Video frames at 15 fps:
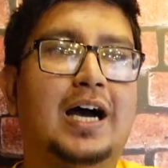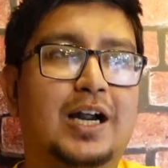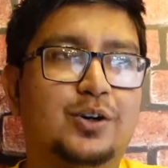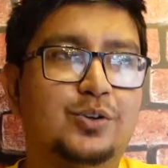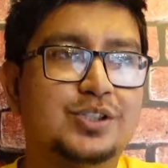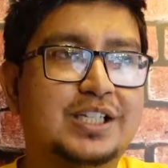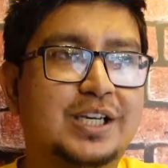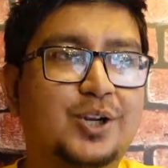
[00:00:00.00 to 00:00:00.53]
আর
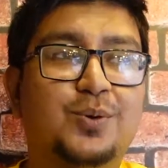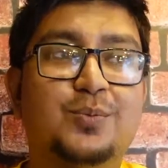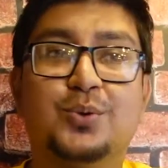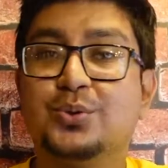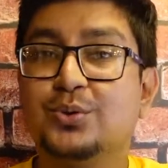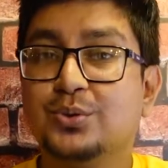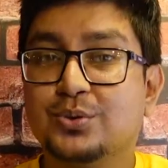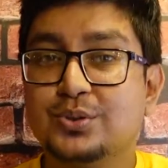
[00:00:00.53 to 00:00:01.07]
হচ্ছে এরকম
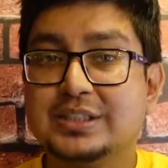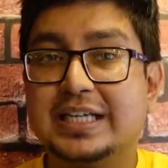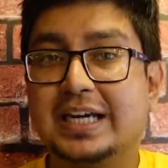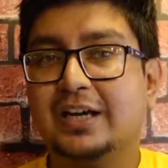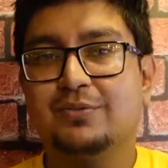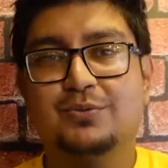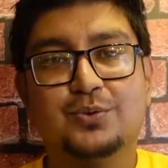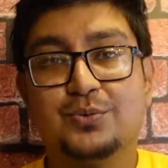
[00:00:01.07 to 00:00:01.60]
নতুন নতুন
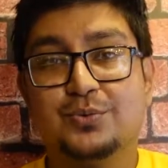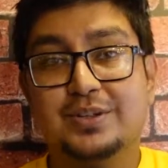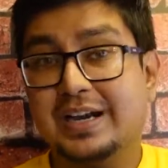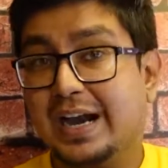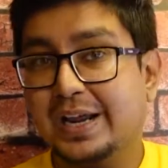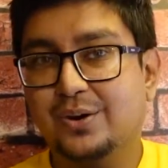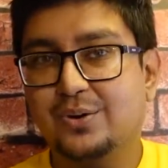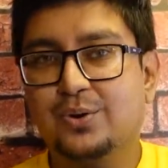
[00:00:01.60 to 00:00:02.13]
জায়গায় ফুড
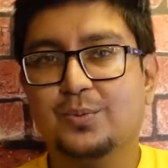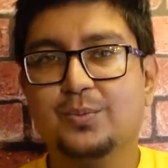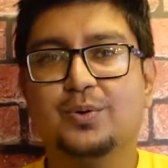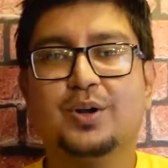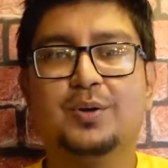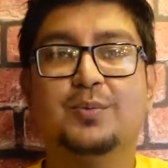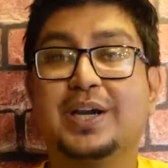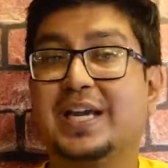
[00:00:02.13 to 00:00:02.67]
ট্রাই করবো
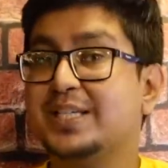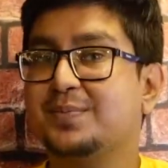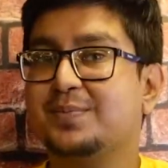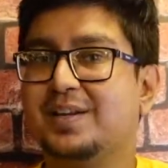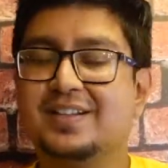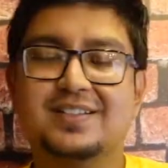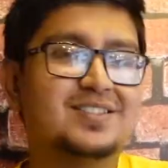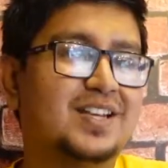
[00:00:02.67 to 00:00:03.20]
এবং
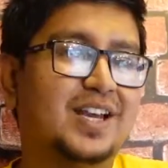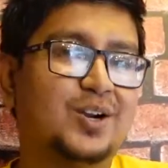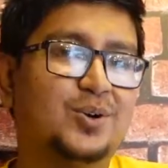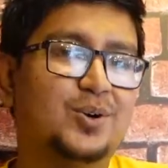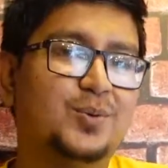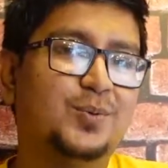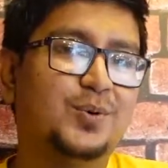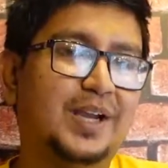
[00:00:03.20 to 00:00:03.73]
এক্সপিরিয়েন্স শেয়ার
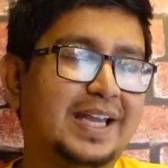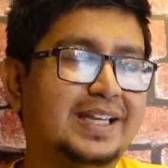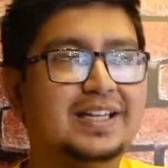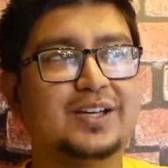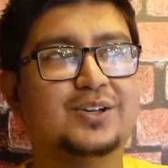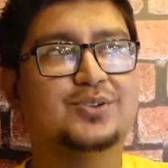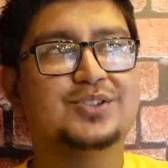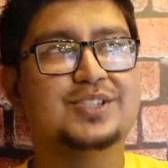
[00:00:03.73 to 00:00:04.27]
করবো
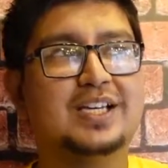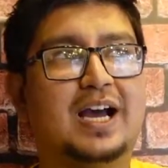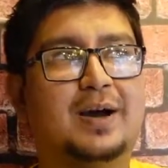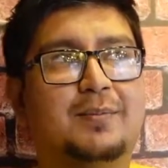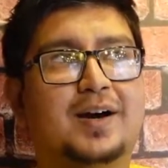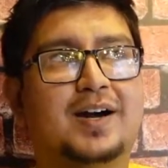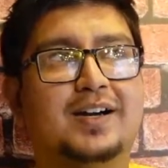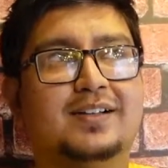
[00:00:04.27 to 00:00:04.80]
এইটাই হচ্ছে
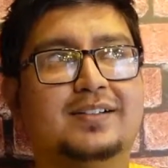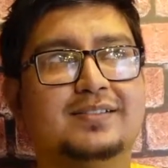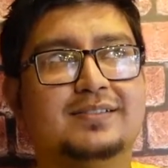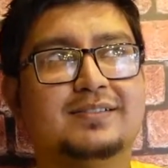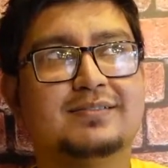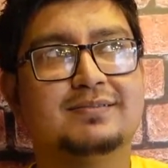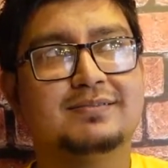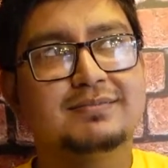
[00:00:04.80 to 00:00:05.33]
আমার
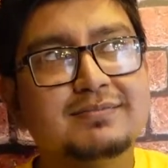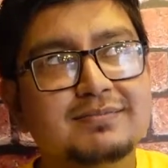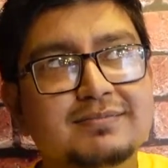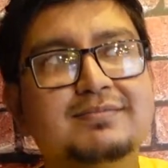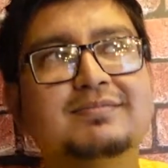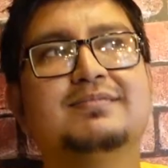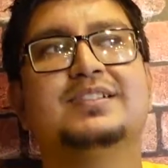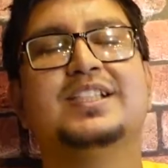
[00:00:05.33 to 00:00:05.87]

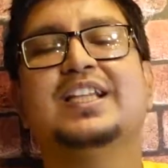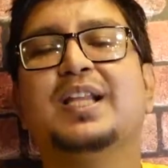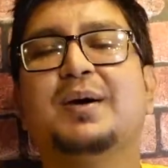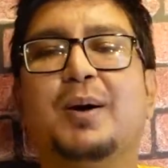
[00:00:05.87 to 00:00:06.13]
চিন্তা